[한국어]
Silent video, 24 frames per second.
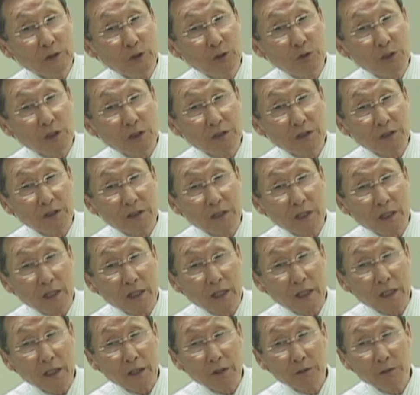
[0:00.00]

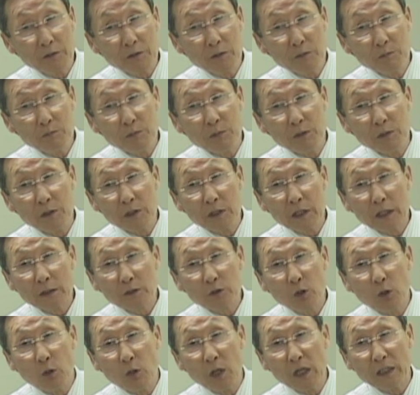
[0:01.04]
유전자에도
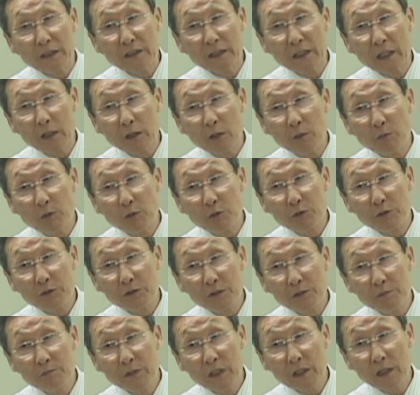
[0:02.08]
뭐가 통한다고 볼 수
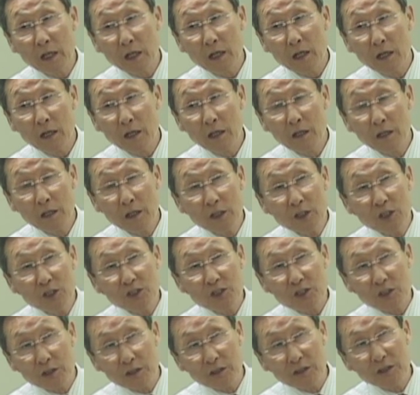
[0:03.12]
있습니까?
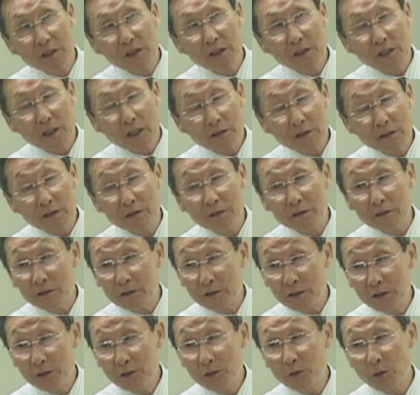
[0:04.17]
전기 같은
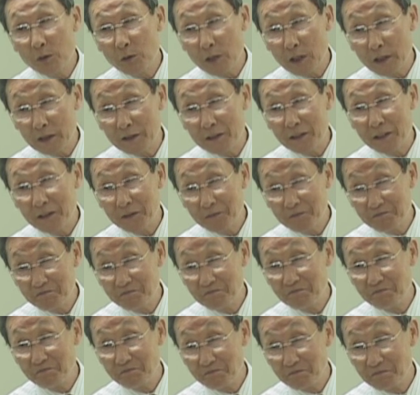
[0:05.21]
것이 통한다.
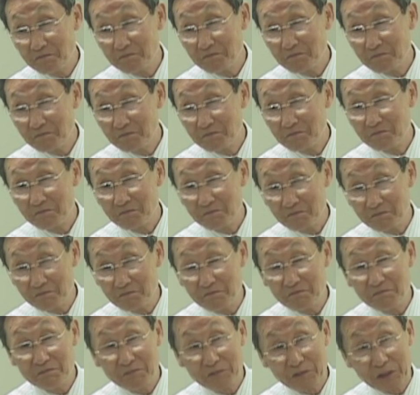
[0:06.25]

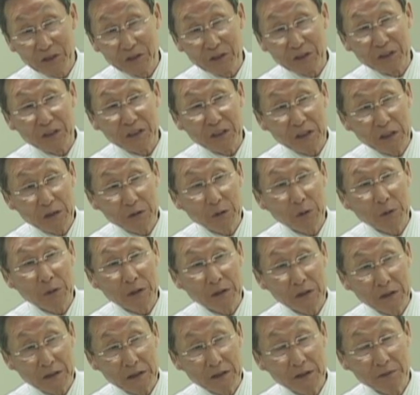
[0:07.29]
음, 전기가
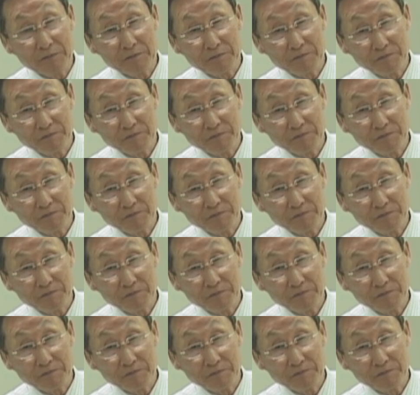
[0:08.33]
통한다.